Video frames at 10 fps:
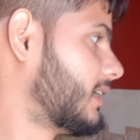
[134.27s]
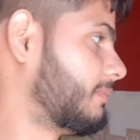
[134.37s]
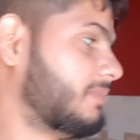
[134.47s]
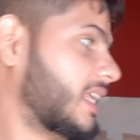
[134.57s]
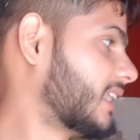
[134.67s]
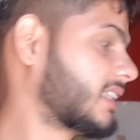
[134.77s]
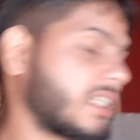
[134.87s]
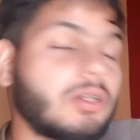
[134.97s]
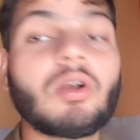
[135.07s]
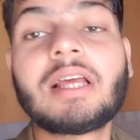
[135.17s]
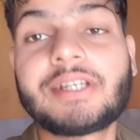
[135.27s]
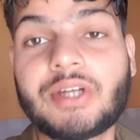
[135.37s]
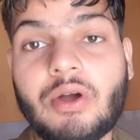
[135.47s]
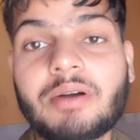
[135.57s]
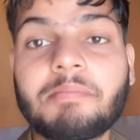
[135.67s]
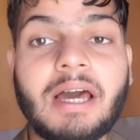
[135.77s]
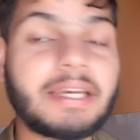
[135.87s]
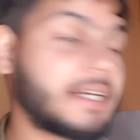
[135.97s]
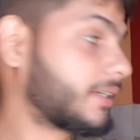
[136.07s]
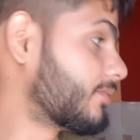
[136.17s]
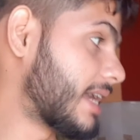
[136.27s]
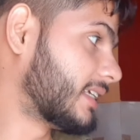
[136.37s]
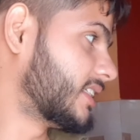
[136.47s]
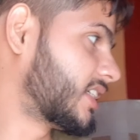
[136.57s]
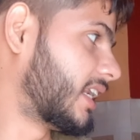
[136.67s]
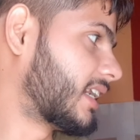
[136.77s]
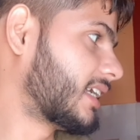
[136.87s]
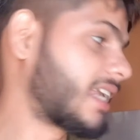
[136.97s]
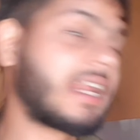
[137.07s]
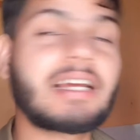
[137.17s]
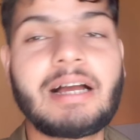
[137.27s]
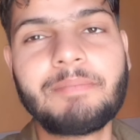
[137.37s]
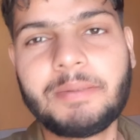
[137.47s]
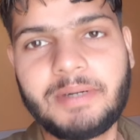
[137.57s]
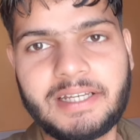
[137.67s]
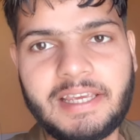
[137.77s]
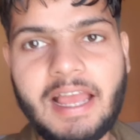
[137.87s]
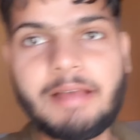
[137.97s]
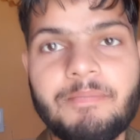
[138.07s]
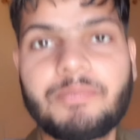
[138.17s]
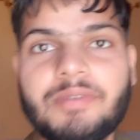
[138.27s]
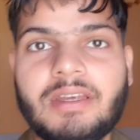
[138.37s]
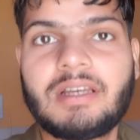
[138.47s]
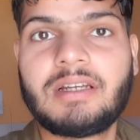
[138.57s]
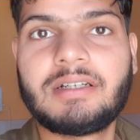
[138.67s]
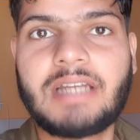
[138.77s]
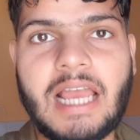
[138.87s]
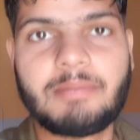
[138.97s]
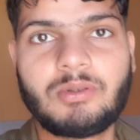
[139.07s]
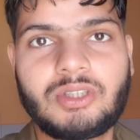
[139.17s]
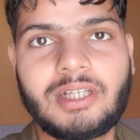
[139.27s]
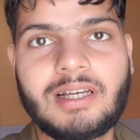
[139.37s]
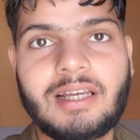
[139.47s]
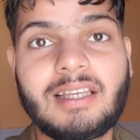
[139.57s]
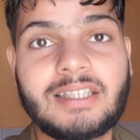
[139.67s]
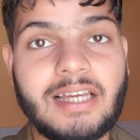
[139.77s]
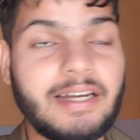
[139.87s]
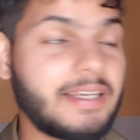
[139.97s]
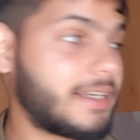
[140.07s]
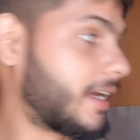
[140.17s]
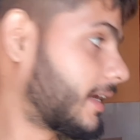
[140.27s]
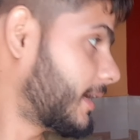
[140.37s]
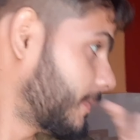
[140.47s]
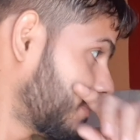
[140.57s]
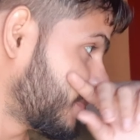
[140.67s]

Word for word: अब देखते हैं थोड़ा स्टॉक मार्केट को कैसा चल रहा है सारा काम निपट गया है टाइम हो चुका है साढ़े ग्यारह